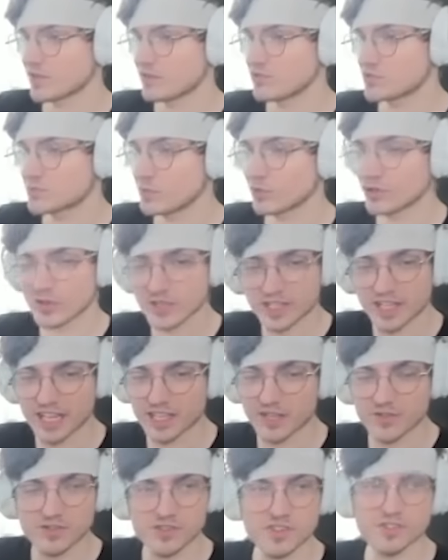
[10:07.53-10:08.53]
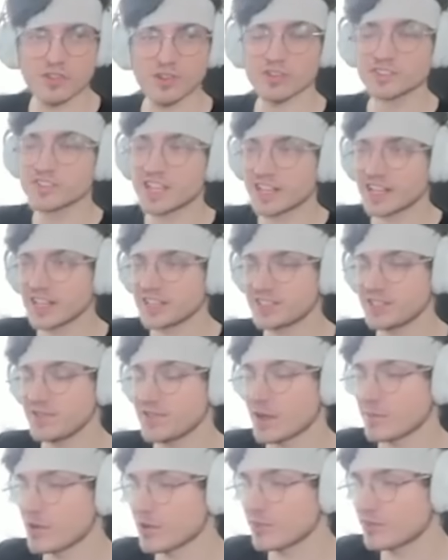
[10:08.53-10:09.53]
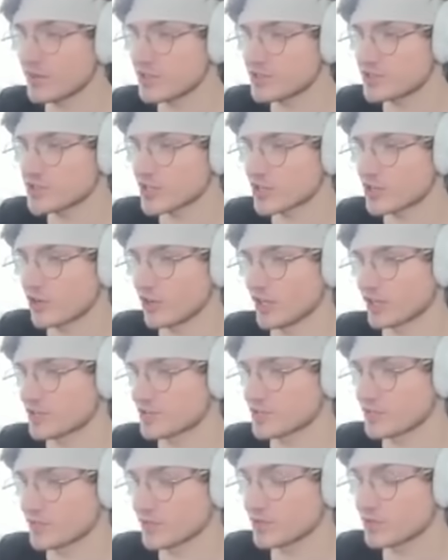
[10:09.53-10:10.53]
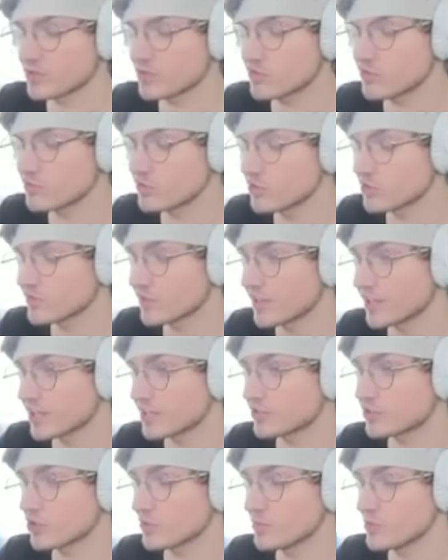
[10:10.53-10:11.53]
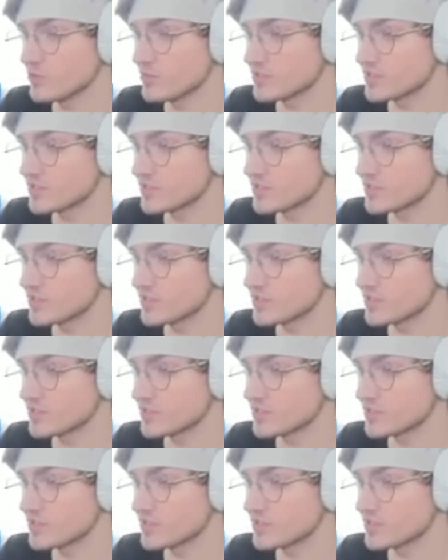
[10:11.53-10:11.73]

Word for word: już było dogadane wszystko, za miał wejść czekolad człowieku, Kur jaki to byłby